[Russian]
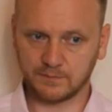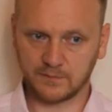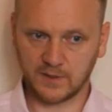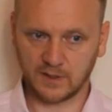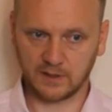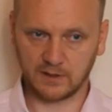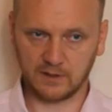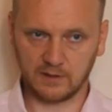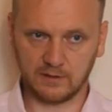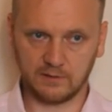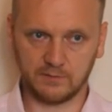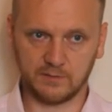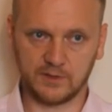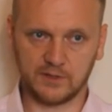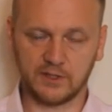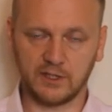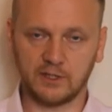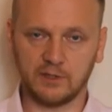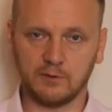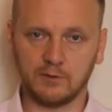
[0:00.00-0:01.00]
такие
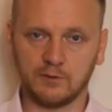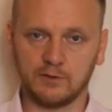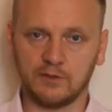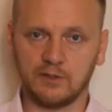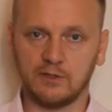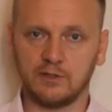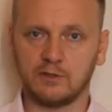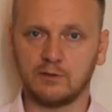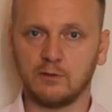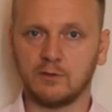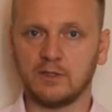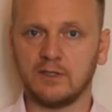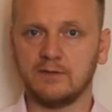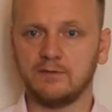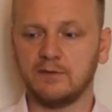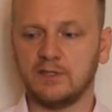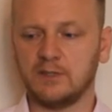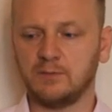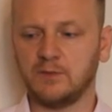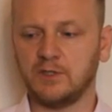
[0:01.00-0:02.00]
серьезные
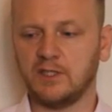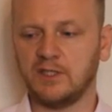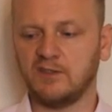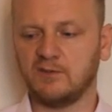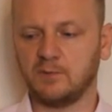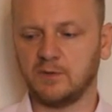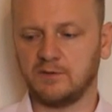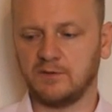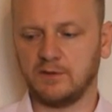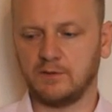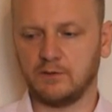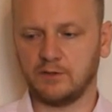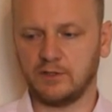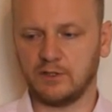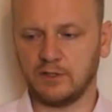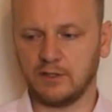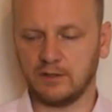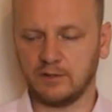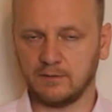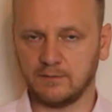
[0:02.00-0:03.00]
деструктивные изменения в
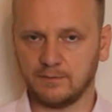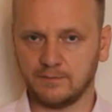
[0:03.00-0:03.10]
позвоночнике.